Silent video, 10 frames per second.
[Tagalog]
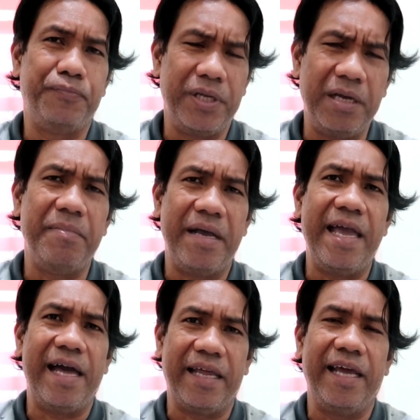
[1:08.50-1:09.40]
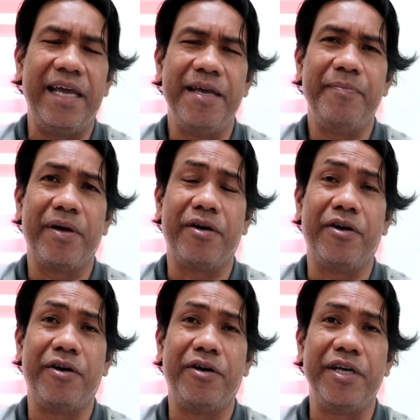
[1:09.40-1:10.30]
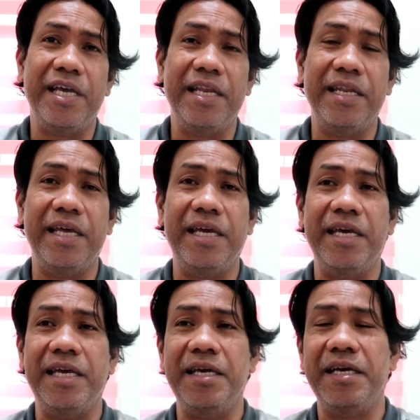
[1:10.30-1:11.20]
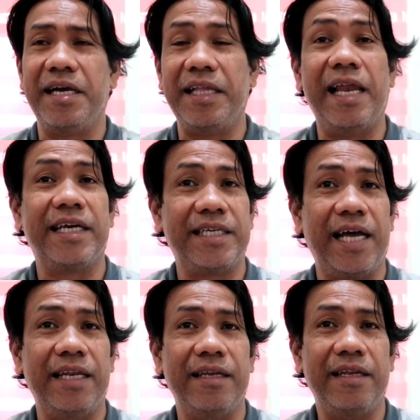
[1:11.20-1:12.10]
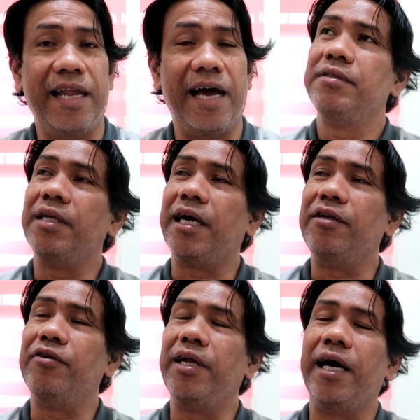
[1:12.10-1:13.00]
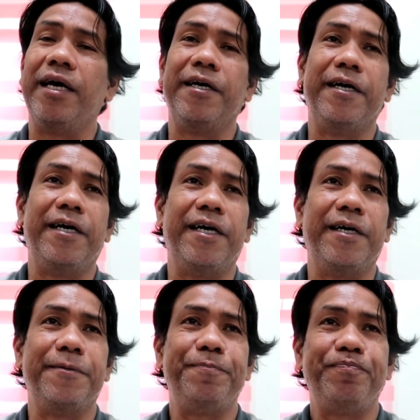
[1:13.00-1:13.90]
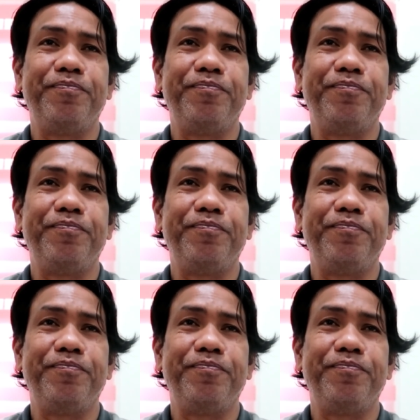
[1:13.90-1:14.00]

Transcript: pwedeng mangyari, pero hindi kadalasan na, na ganoon ang uh,